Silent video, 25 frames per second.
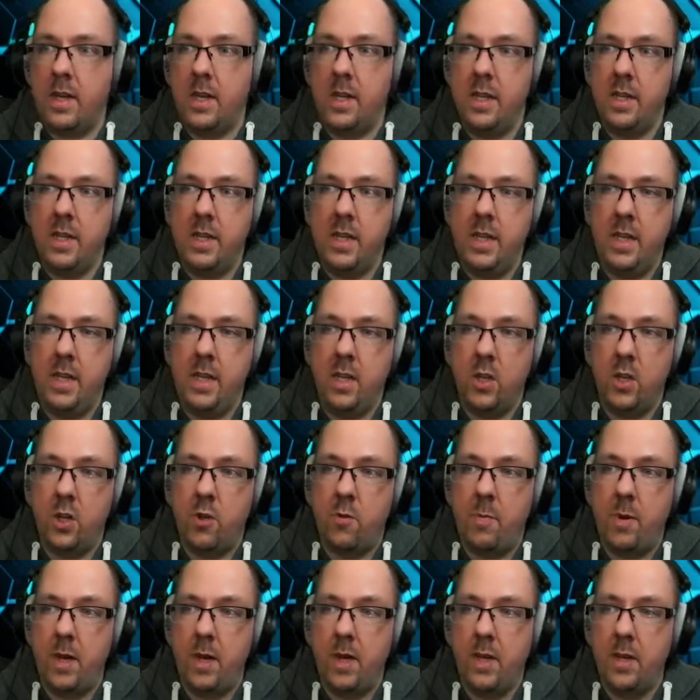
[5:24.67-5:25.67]
die
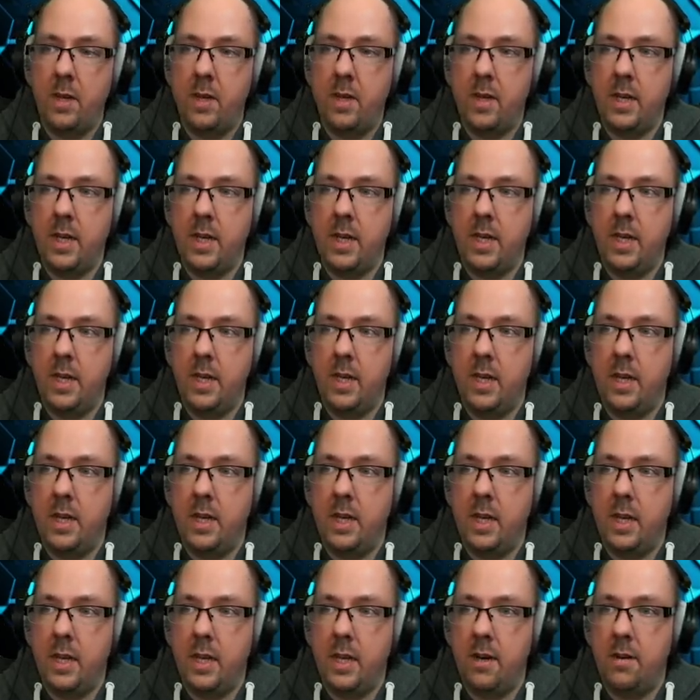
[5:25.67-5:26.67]
Spinne in
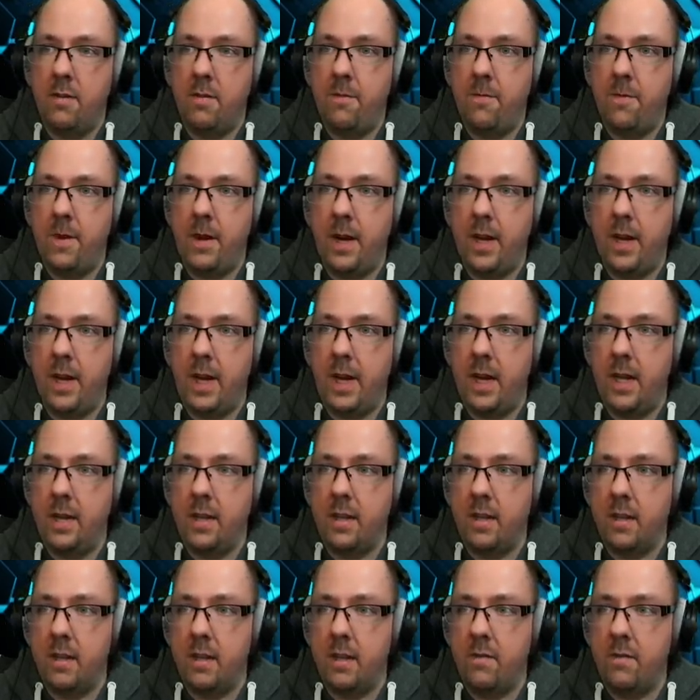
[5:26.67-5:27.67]
der Ferne
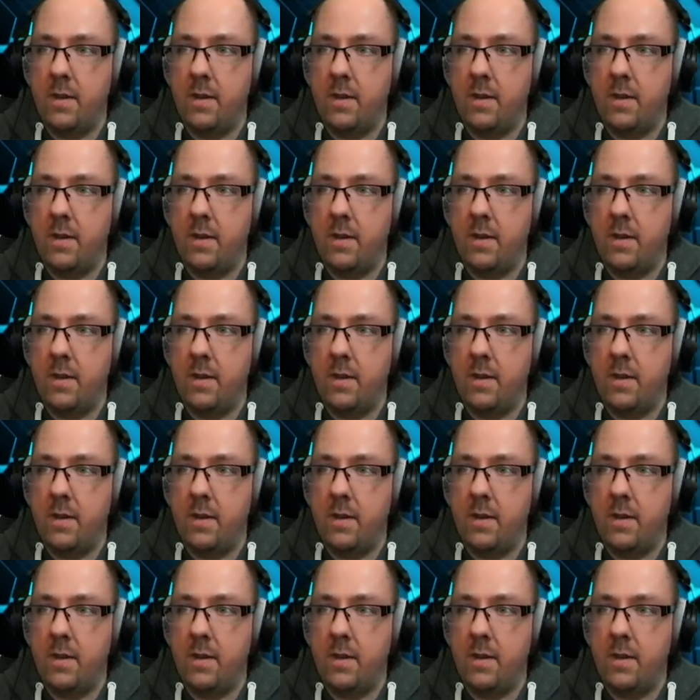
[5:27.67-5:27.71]
haltet. Ne?